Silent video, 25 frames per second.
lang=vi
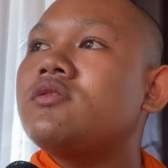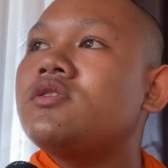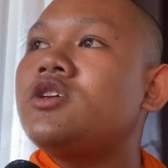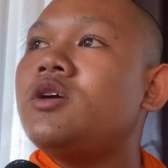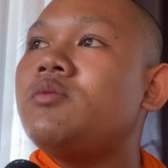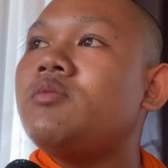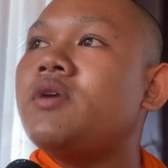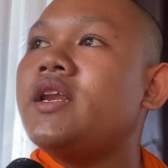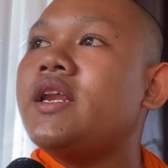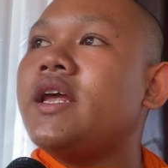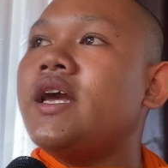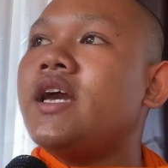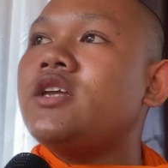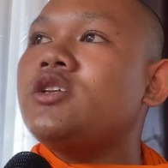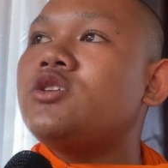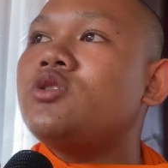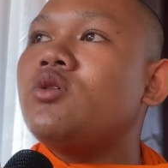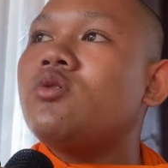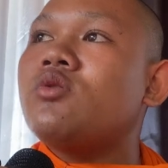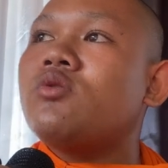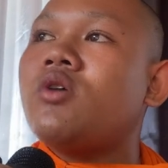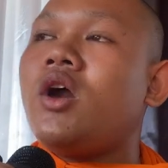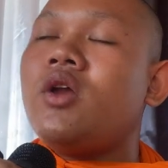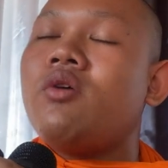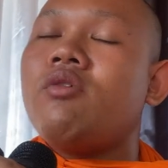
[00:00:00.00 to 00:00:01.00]
nhôm cả ná
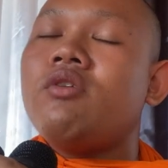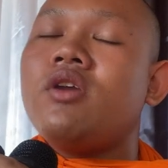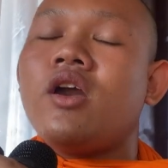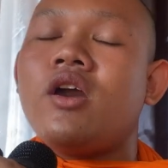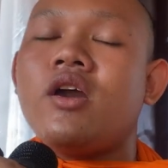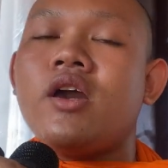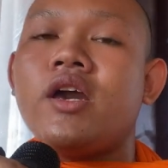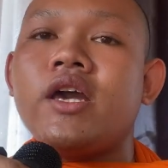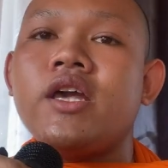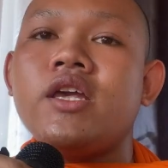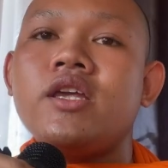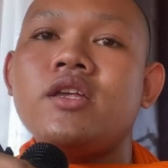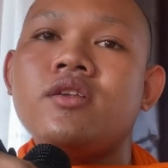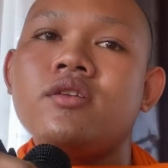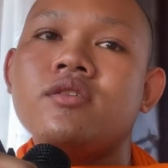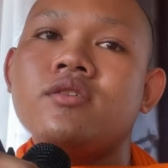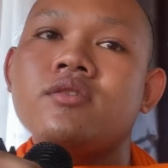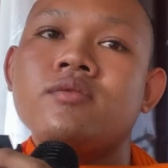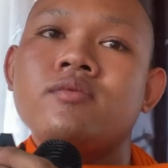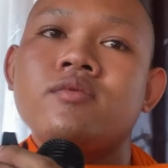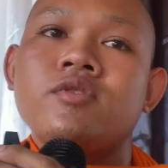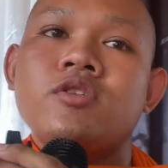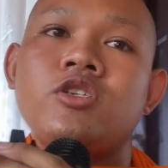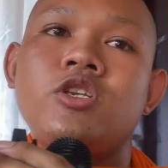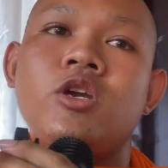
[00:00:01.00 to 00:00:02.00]
chun quạt roa hay,
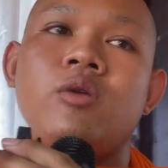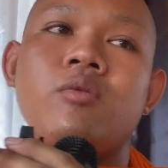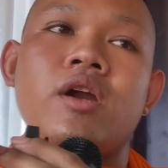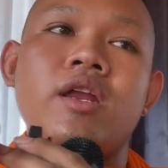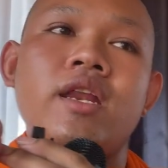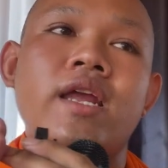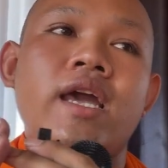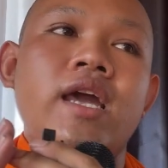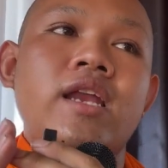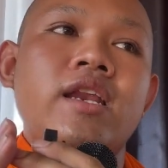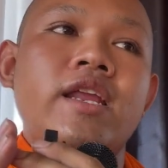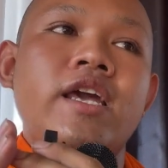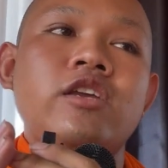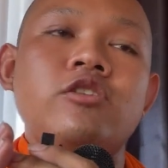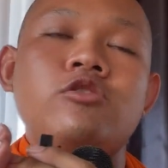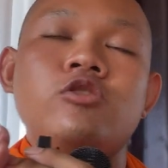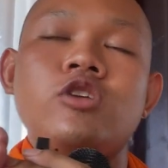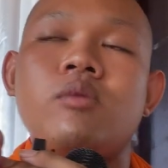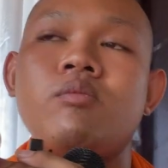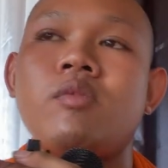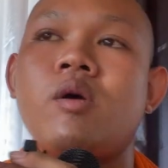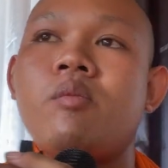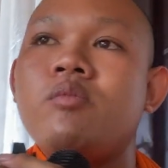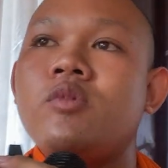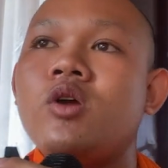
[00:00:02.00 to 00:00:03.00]
nhôm cả ná lấy
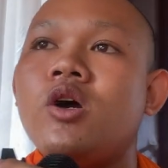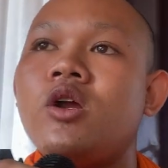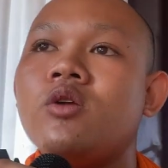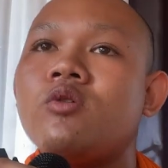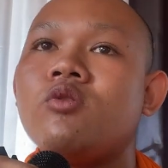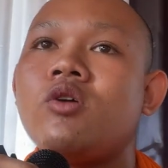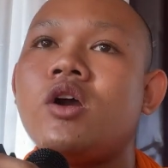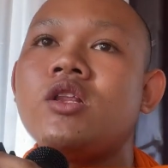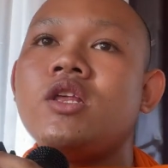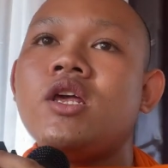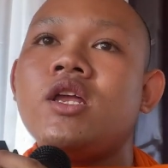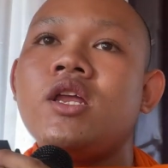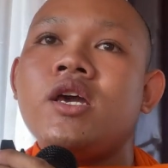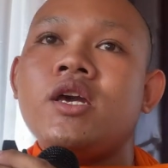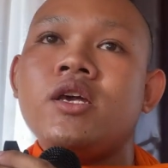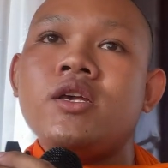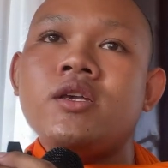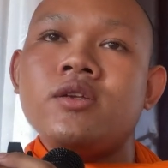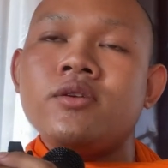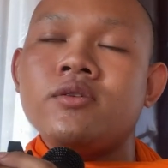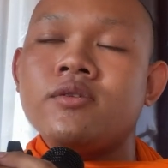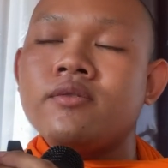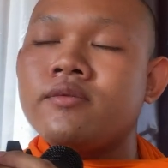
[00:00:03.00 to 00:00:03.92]
cho bầm nô quạt tới hay,